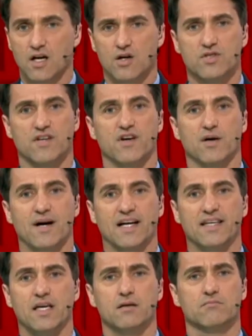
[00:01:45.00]
vous avez
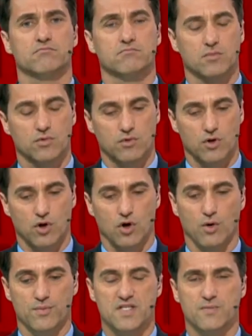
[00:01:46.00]
remarqué
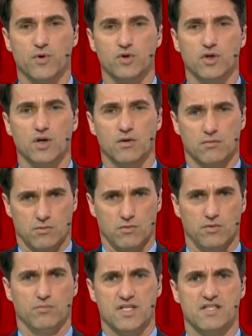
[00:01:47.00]
un petit peu de
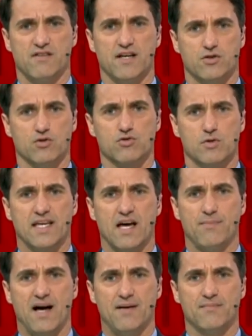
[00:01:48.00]
motivation, je suis
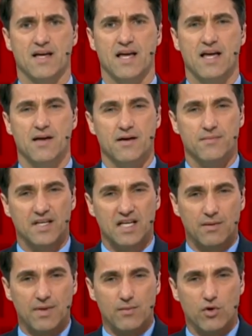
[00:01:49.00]
capable, mais quand
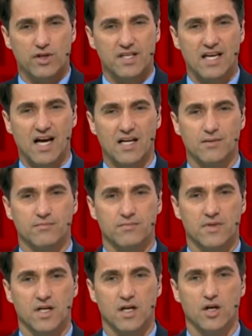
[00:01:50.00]
même un calme,
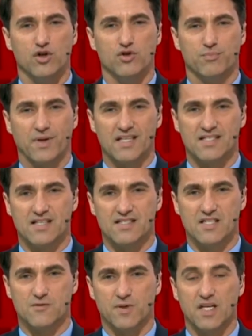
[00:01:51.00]
une présence
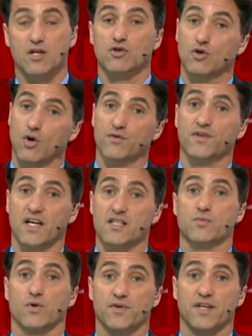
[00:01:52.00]
d'esprit et une confiance
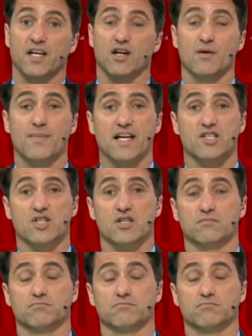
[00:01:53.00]
pour finir le match.